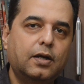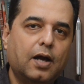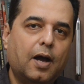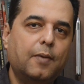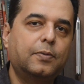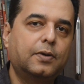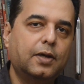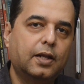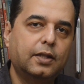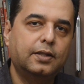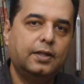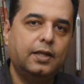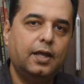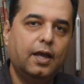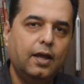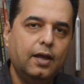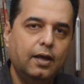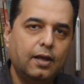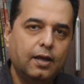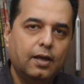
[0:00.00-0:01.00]
काम करती
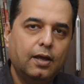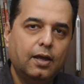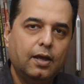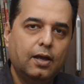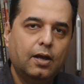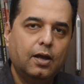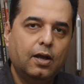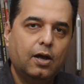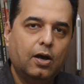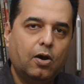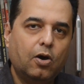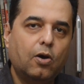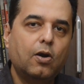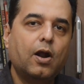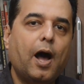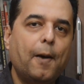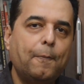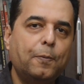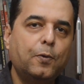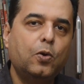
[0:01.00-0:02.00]
है और
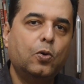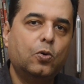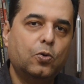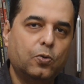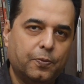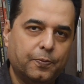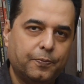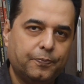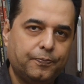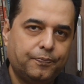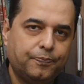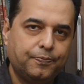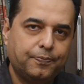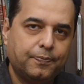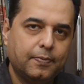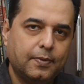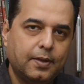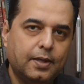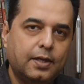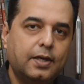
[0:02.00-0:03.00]
आपको
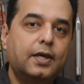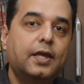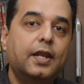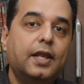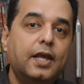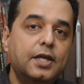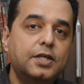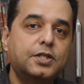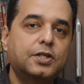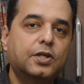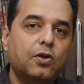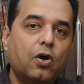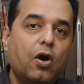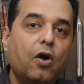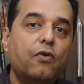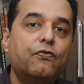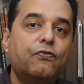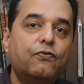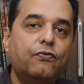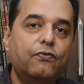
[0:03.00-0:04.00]
क्रिएशन
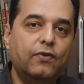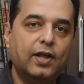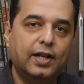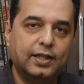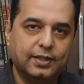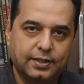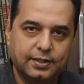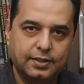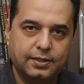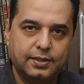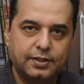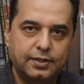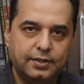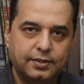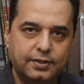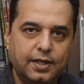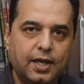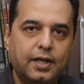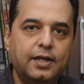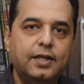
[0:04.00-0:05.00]
ऑफ
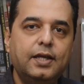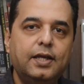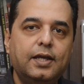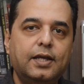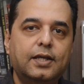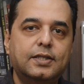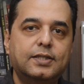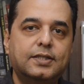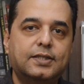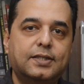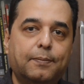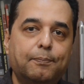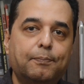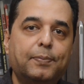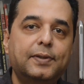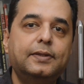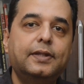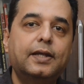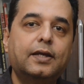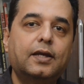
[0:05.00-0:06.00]
वेल्थ यानी
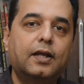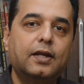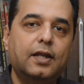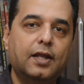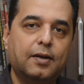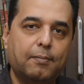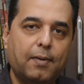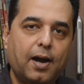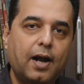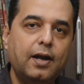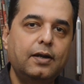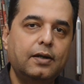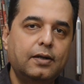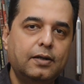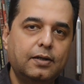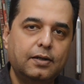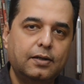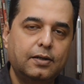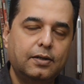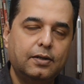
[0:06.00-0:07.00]
संपत्ति का निर्माण
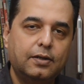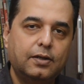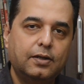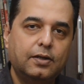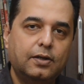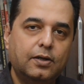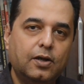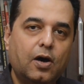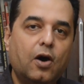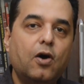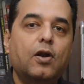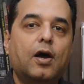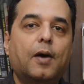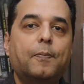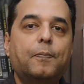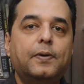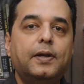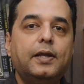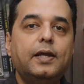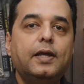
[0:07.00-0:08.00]
और
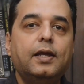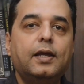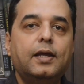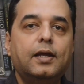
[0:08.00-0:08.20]
अपनी